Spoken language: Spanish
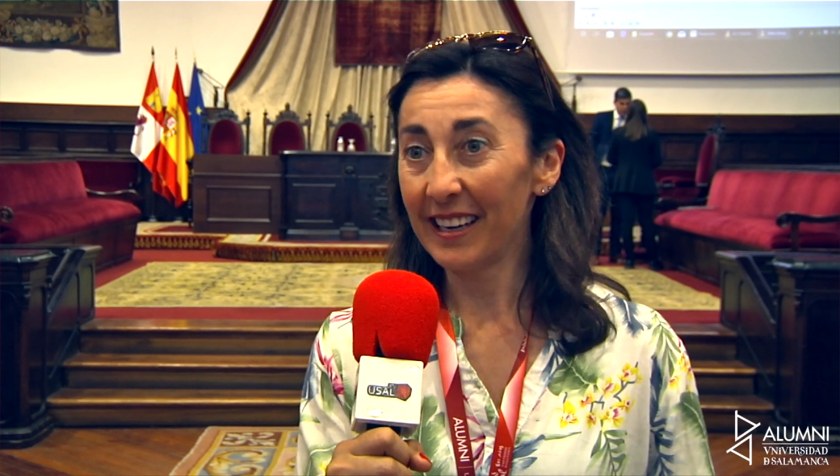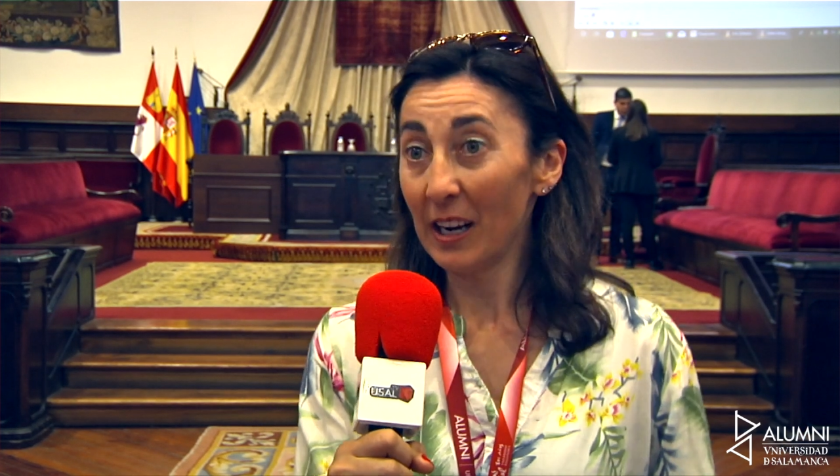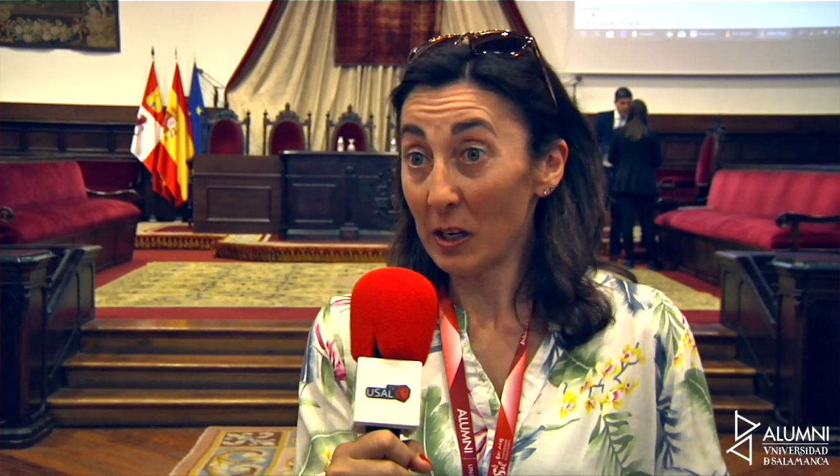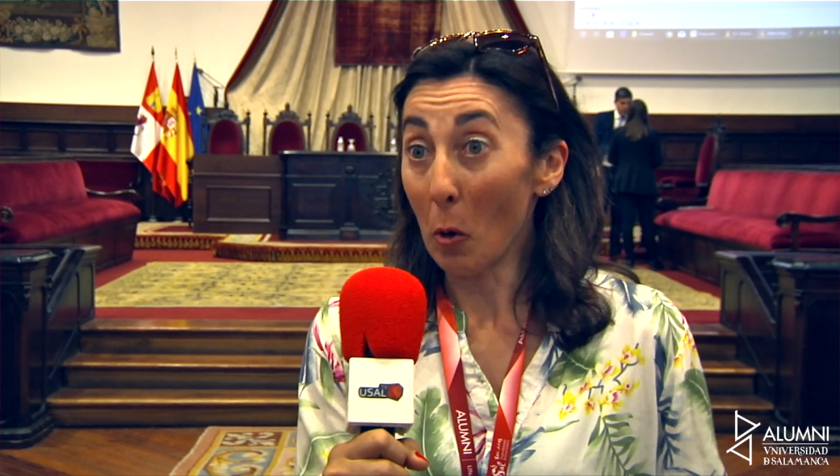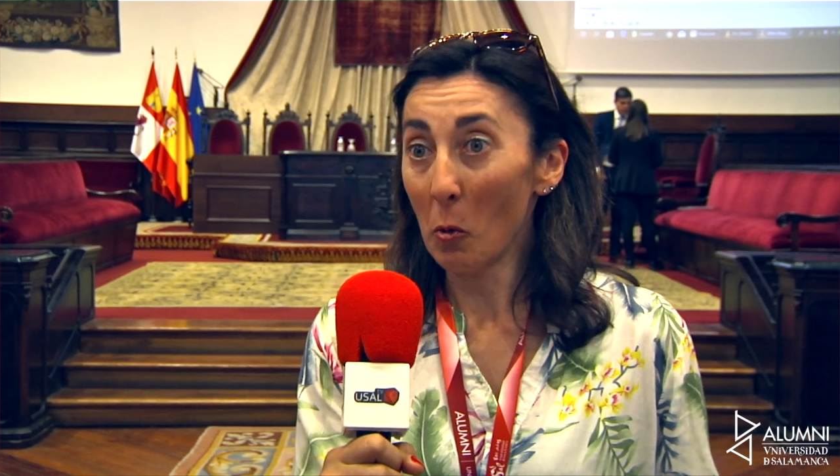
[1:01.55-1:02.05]

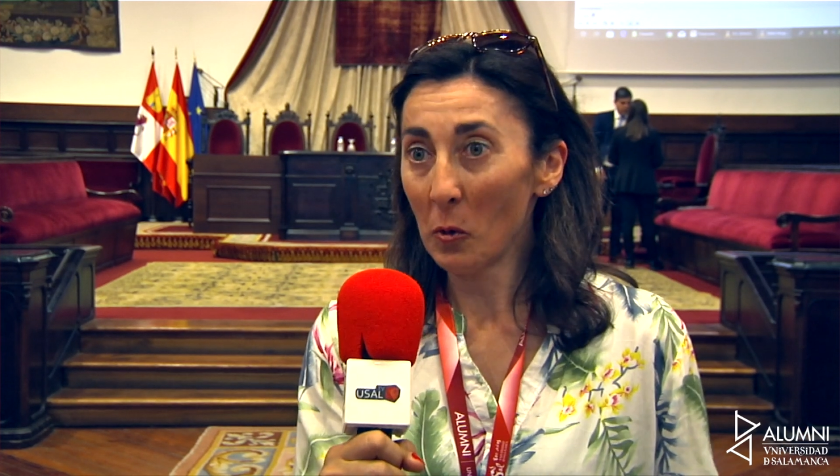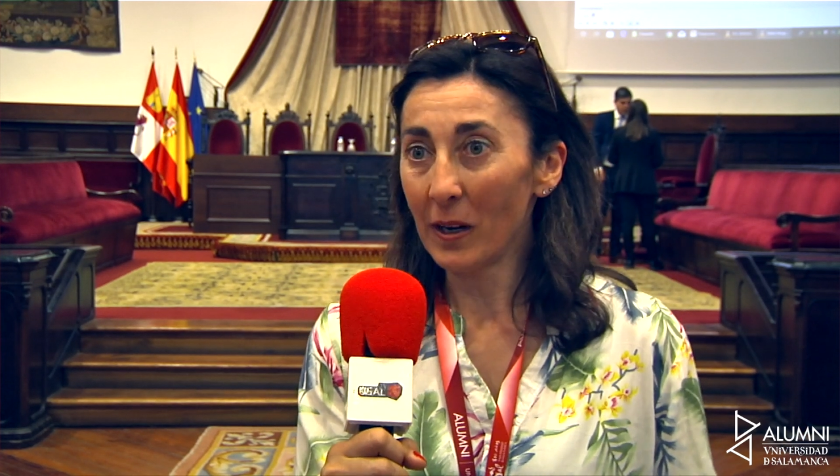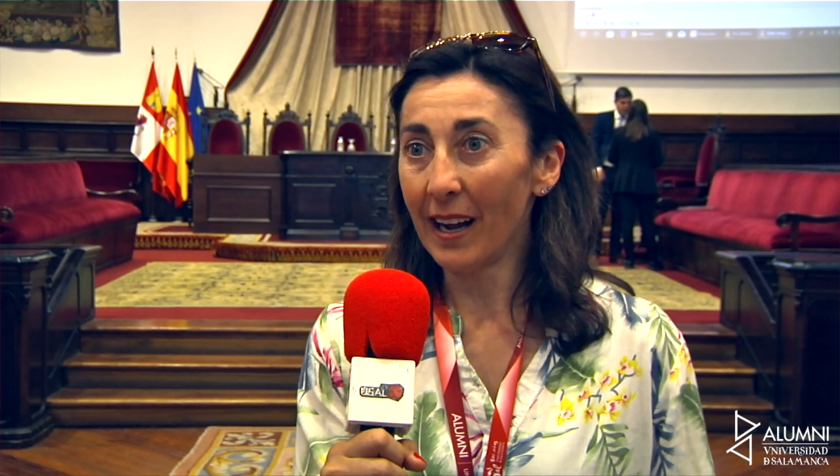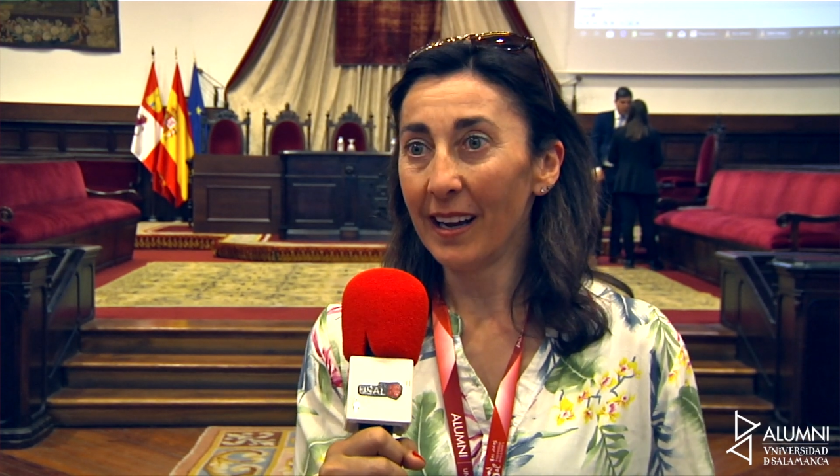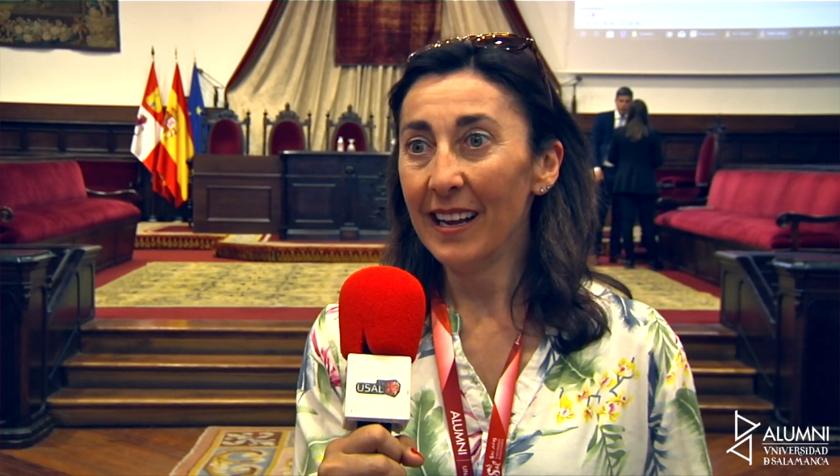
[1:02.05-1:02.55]
te
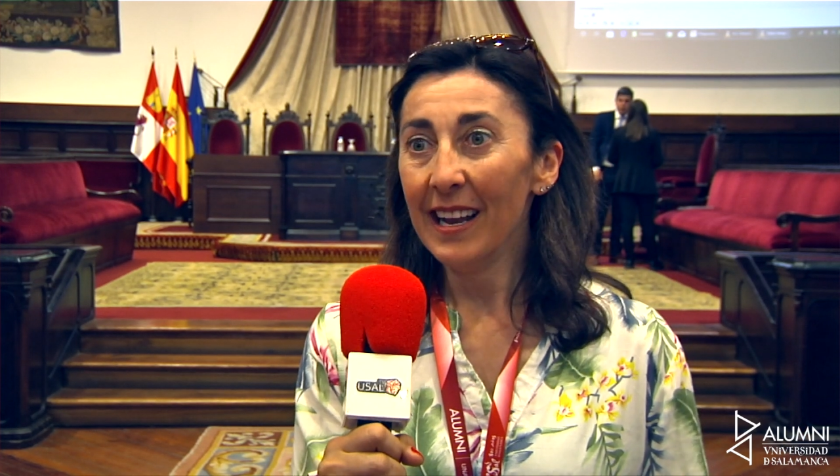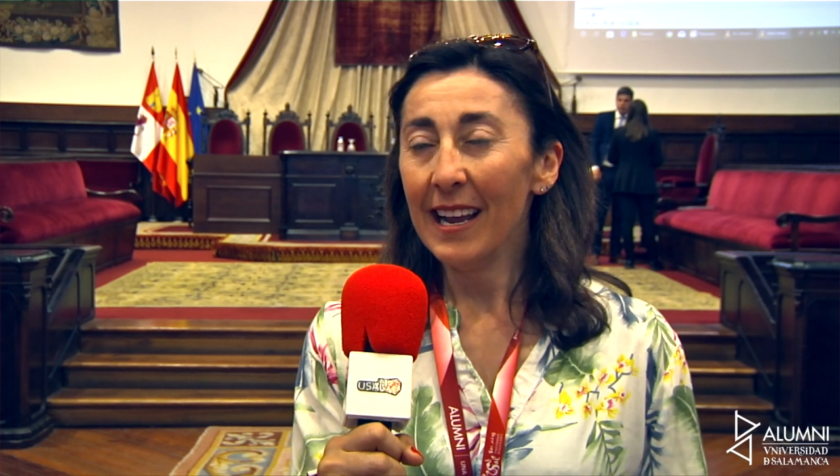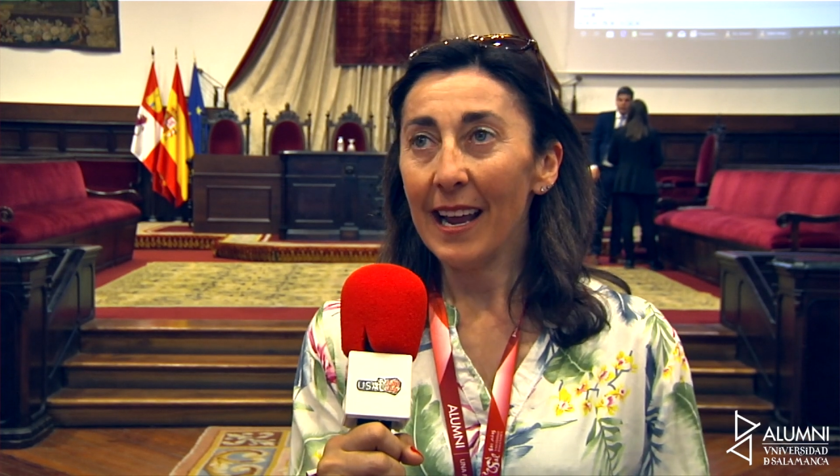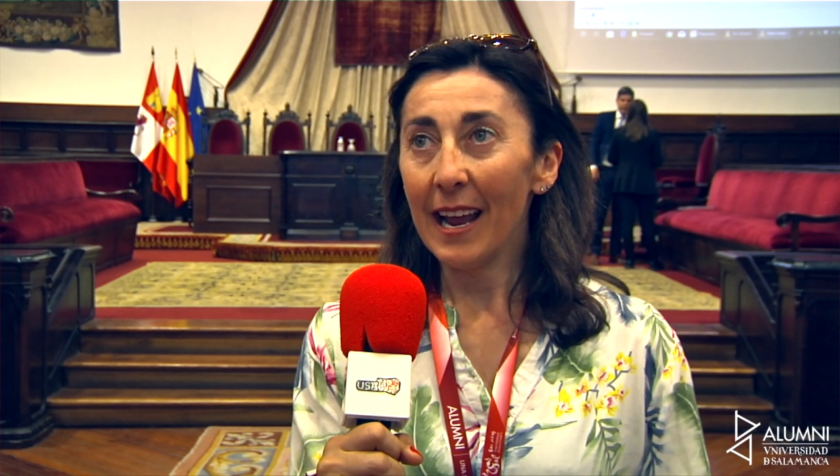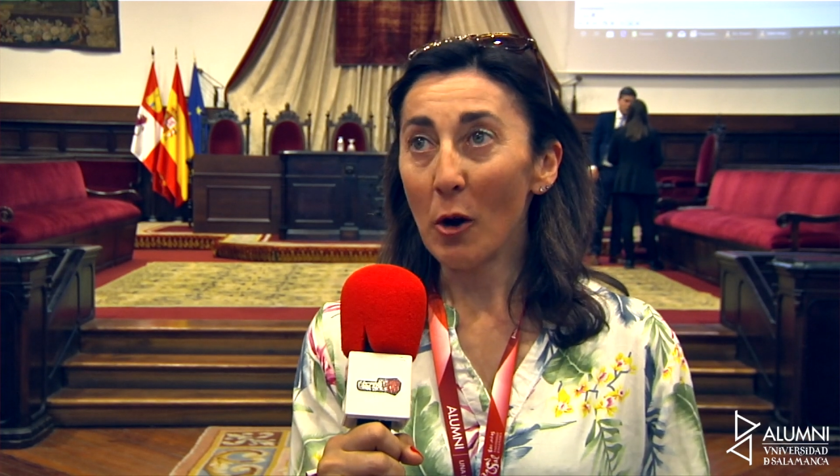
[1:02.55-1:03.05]
gusta,
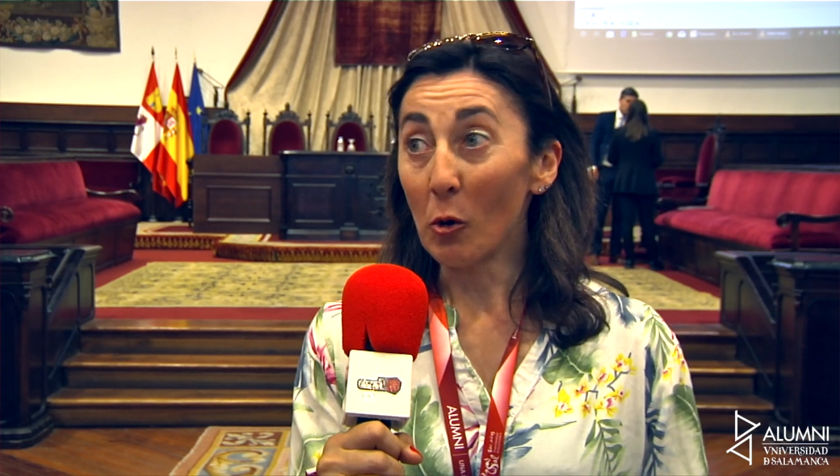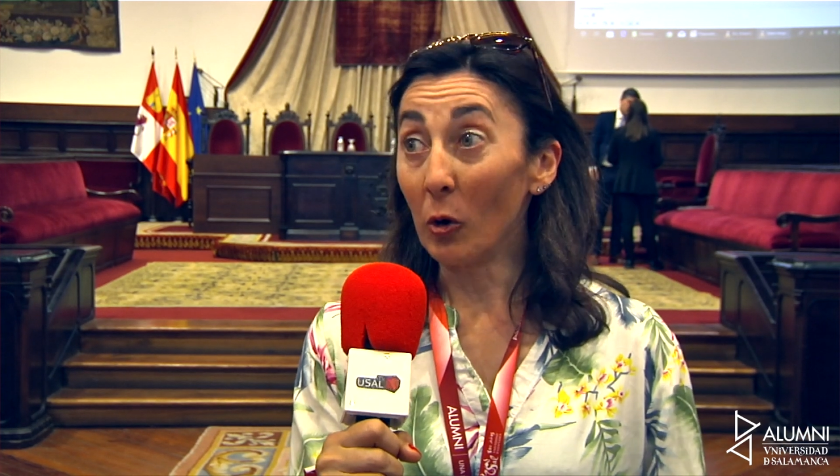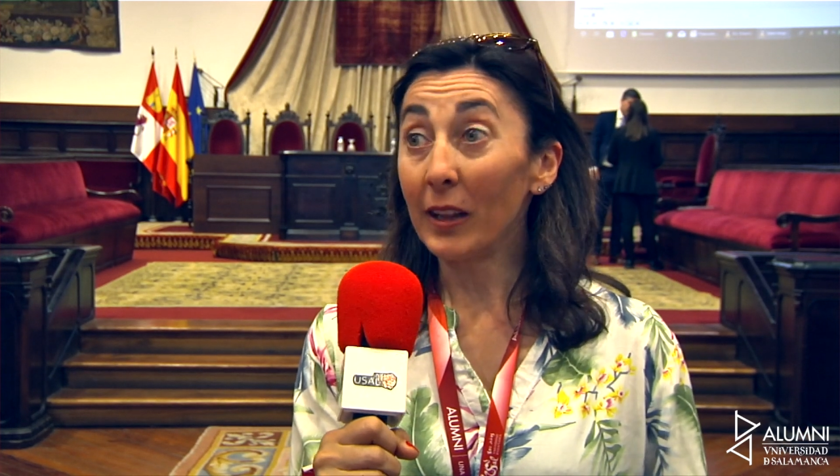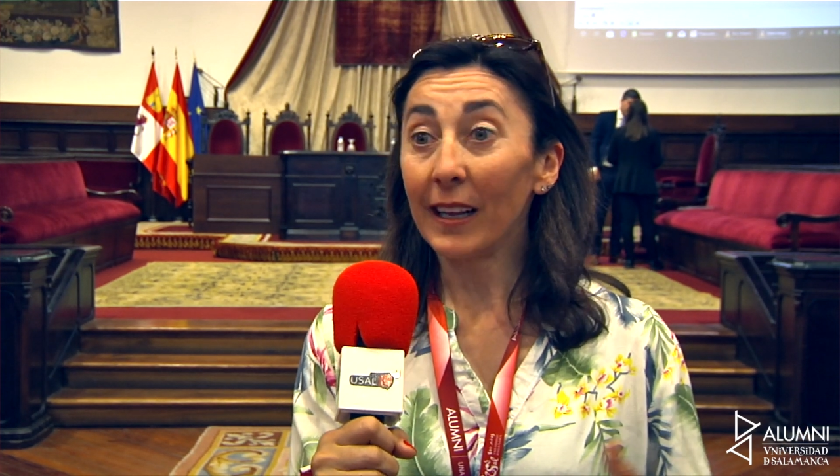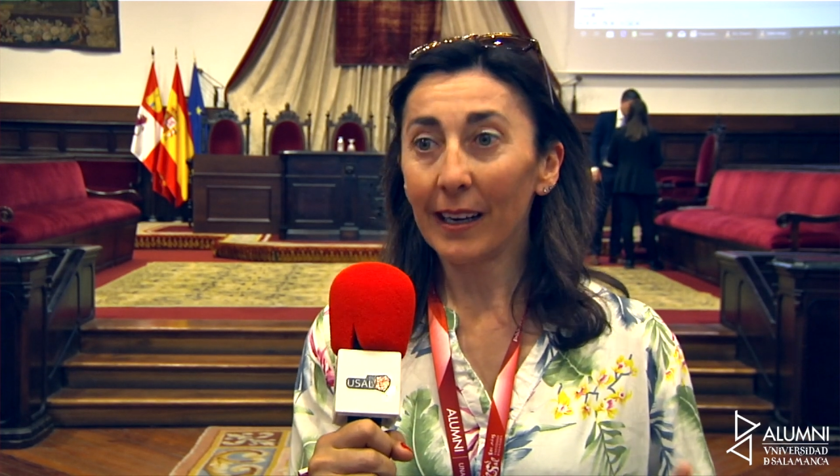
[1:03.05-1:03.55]
eh,
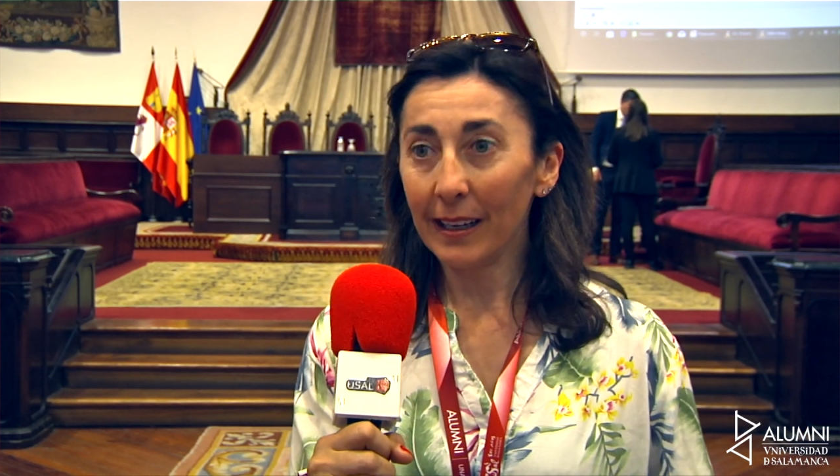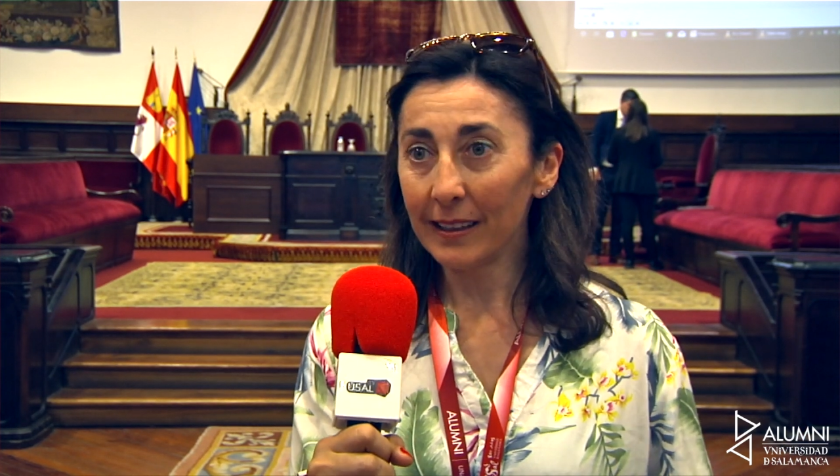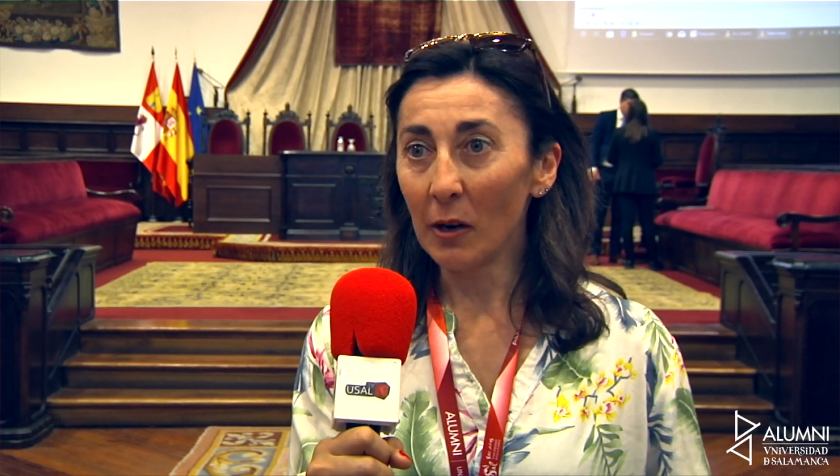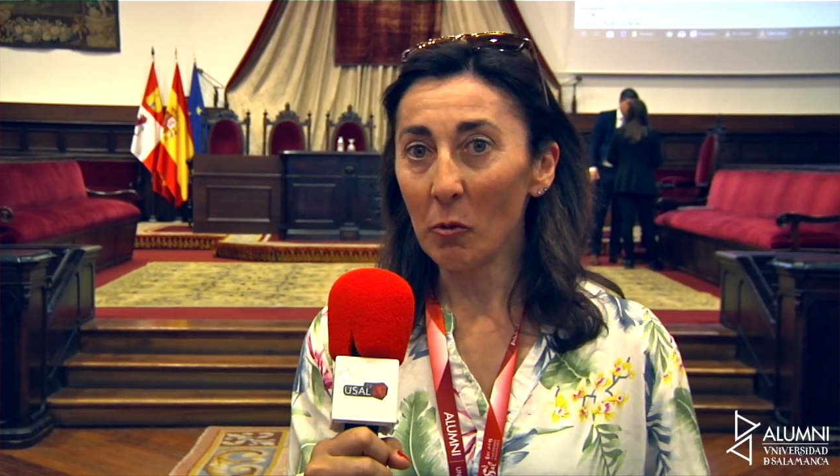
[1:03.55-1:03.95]
conoces gente